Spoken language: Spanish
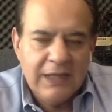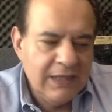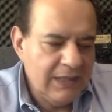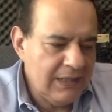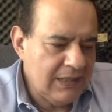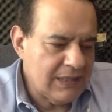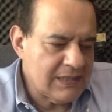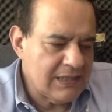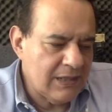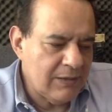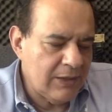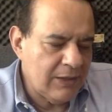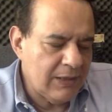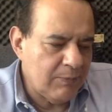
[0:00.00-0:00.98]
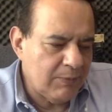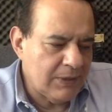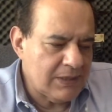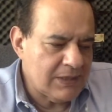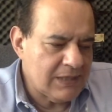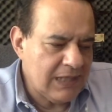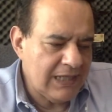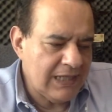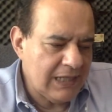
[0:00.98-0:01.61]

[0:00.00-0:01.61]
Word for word: Y desde luego, pues hay